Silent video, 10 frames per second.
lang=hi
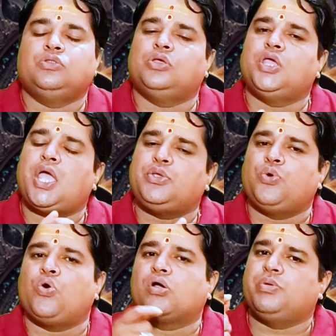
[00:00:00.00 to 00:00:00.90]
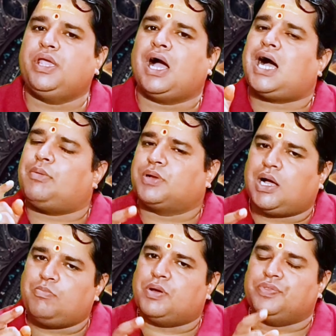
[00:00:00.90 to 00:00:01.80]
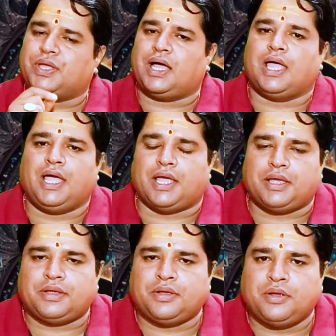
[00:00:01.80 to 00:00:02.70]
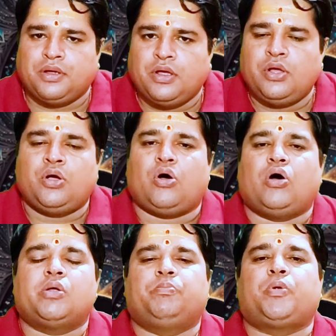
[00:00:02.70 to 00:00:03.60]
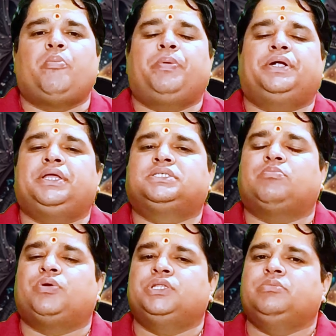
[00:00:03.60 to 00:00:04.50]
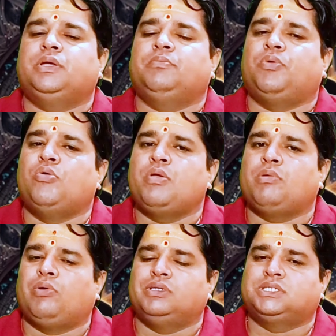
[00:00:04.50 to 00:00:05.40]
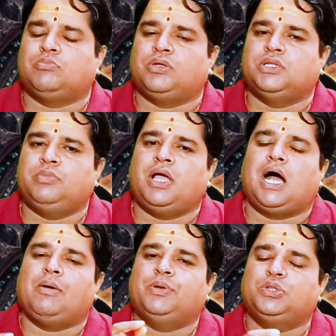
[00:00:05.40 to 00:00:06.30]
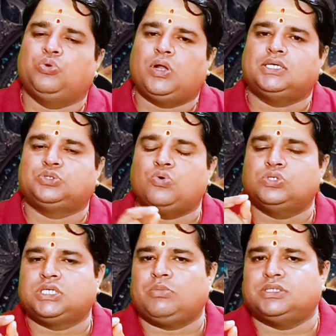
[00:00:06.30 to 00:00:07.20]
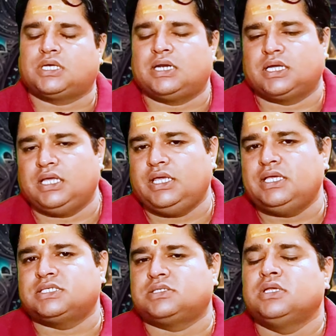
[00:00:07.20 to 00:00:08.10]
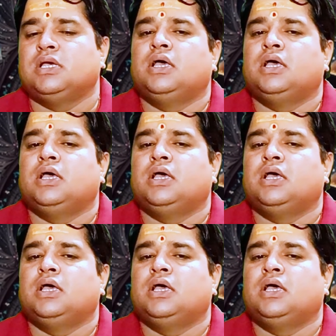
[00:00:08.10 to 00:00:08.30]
तो ये योग भी आपका बनता है और प्रॉपर्टी संबंध में भूमि भवन संबंध में आपने थोड़ा सोच समझ करके ही इस